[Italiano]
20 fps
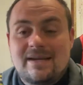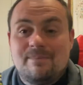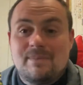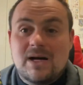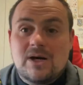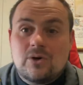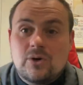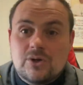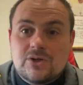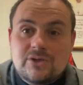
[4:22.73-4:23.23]
ma
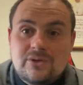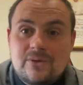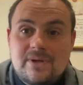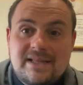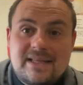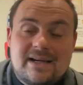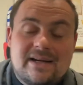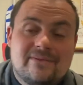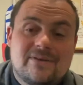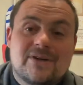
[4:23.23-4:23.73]

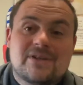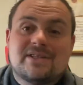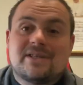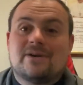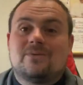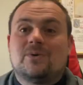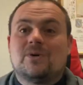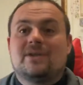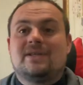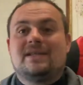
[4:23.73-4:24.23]
costruite la vostra
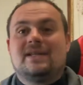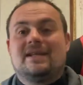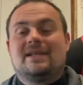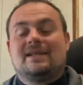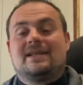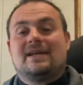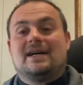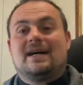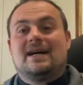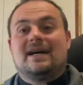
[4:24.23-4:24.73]

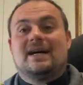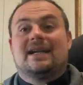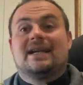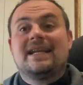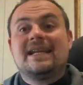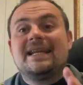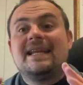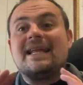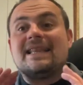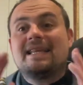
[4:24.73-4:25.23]
quotidianità,
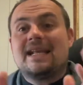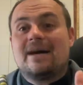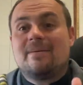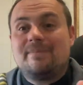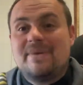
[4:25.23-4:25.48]
rendetela